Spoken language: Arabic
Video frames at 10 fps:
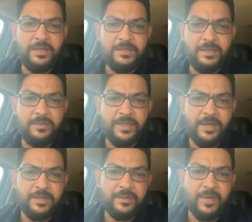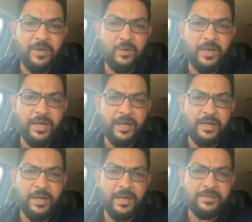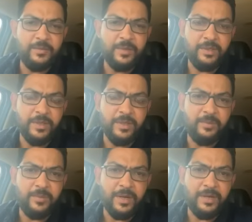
الجسر بتاع جبل أولياء لازم يتضرب